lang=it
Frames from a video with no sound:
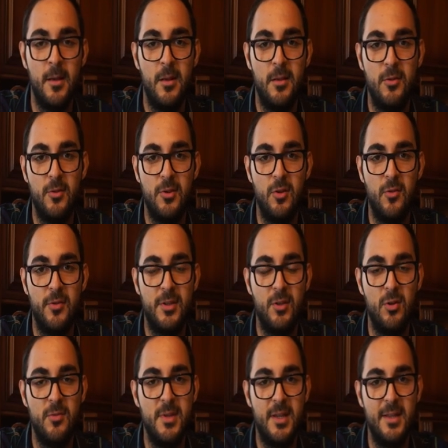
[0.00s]
Lo suo fratello
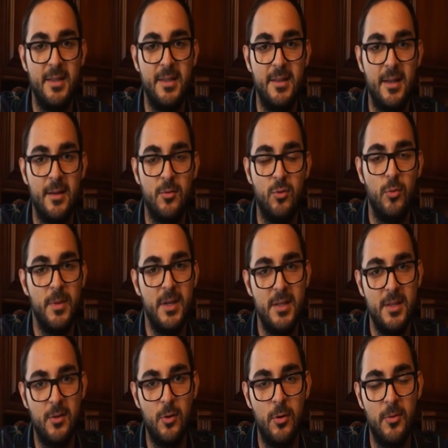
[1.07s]
di Michelina,
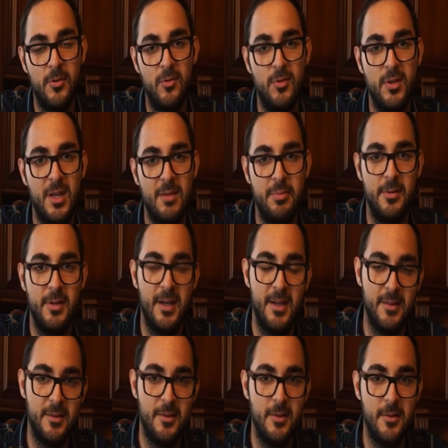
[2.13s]
Domenico, si unì ai
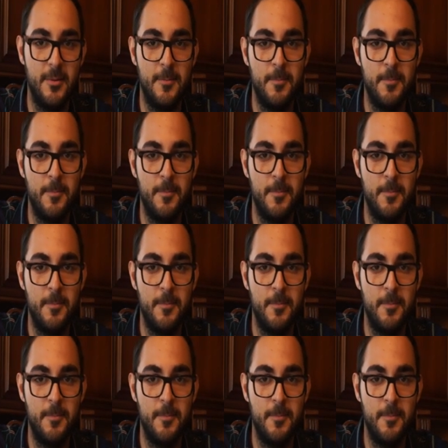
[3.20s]
briganti,